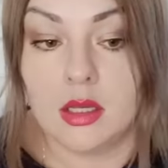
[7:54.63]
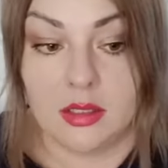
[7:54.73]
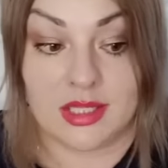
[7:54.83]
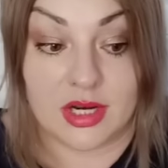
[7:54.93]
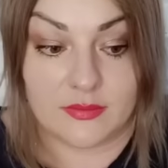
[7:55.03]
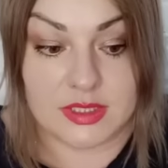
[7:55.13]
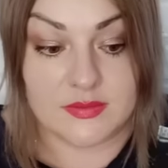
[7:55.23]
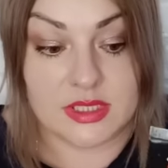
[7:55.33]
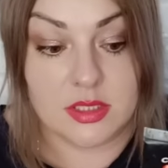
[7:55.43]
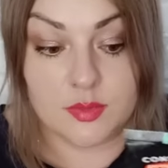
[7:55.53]
Нравится.
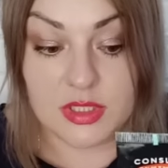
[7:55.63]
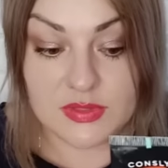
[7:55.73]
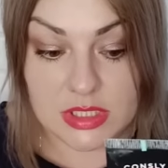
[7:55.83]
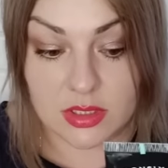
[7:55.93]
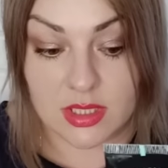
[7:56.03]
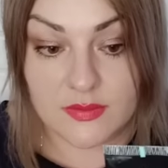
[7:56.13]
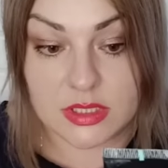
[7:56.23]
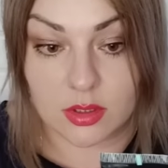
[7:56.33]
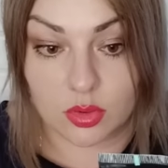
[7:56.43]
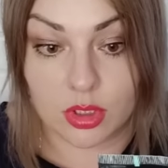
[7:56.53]
знаете, мне все
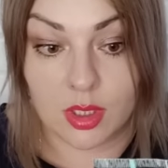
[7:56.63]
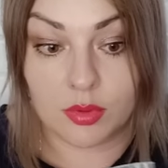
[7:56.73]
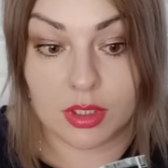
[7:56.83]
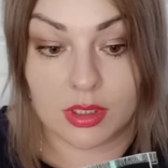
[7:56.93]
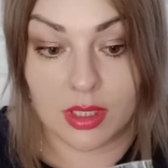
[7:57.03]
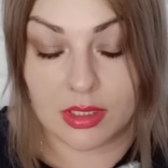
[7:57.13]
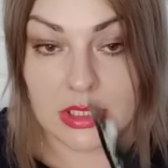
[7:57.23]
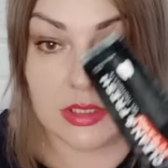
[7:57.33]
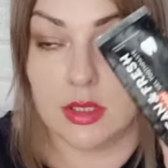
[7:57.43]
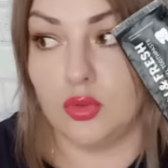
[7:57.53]
нравятся, которые я брала.
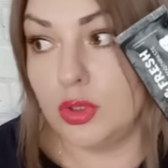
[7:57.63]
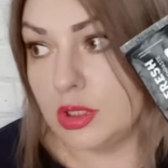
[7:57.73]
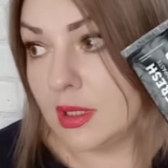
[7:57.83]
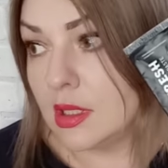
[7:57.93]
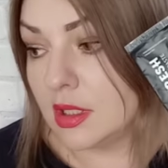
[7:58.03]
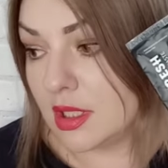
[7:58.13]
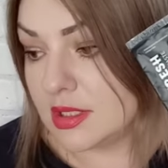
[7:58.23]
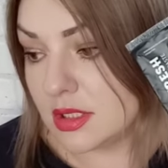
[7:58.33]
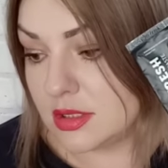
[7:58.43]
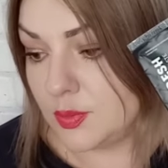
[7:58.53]
И зелененькая, и
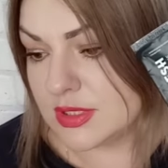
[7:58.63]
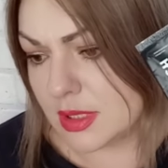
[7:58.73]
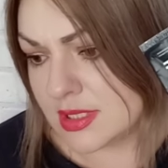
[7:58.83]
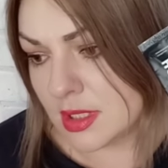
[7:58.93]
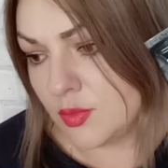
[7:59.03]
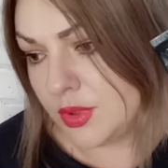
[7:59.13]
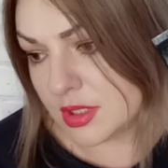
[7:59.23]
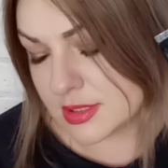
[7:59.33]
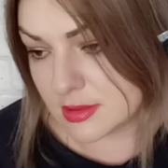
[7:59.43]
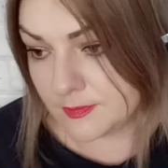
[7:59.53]
красная, типа с тайским
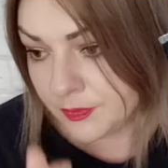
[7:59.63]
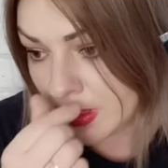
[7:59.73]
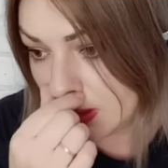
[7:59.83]
перцем.